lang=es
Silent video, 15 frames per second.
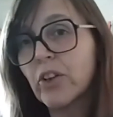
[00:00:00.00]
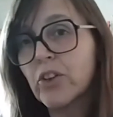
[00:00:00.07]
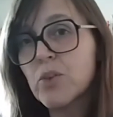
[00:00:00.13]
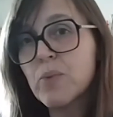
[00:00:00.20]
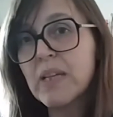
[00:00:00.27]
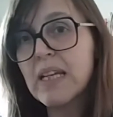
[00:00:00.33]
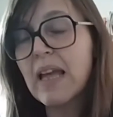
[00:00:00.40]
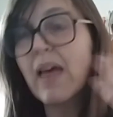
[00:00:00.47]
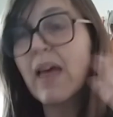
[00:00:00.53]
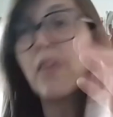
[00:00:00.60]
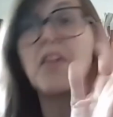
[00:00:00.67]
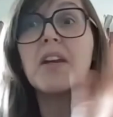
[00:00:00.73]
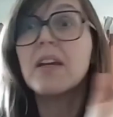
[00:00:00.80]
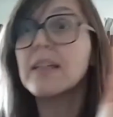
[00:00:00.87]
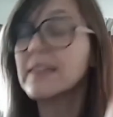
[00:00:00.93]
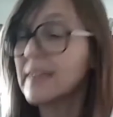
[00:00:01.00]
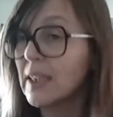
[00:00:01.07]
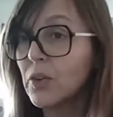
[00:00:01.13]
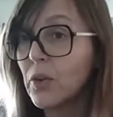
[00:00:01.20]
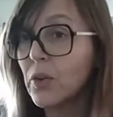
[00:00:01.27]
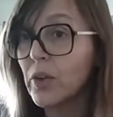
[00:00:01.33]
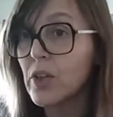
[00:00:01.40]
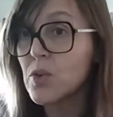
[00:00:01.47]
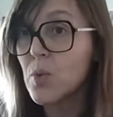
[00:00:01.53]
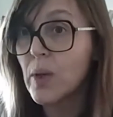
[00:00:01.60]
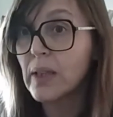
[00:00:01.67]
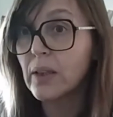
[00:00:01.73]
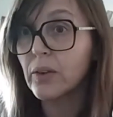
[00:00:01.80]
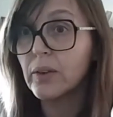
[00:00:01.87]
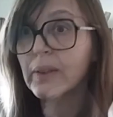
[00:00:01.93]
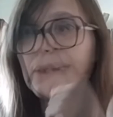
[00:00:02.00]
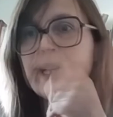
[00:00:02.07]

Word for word: que nos vienen a decir que está todo resuelto.